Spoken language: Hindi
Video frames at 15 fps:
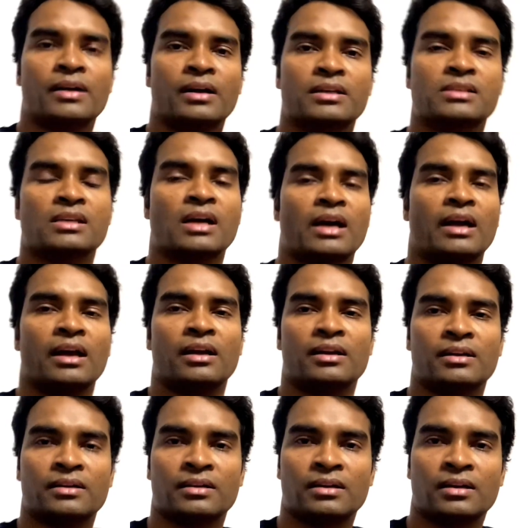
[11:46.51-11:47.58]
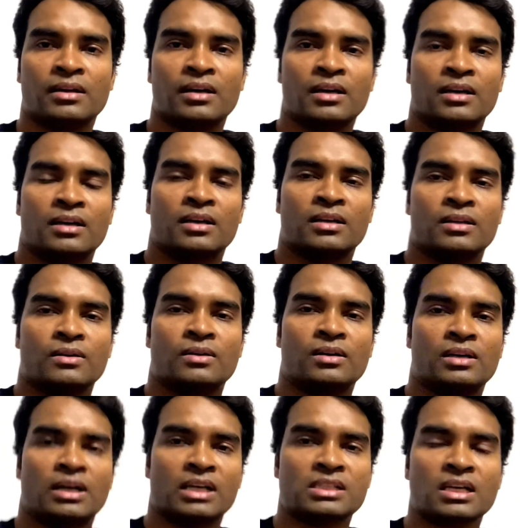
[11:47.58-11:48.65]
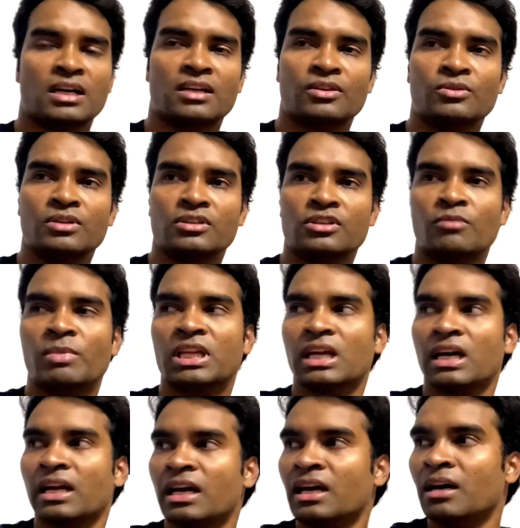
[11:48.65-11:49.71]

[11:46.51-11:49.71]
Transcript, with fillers: ऐसा है तो आशा करता हूँ दोस्तों बताना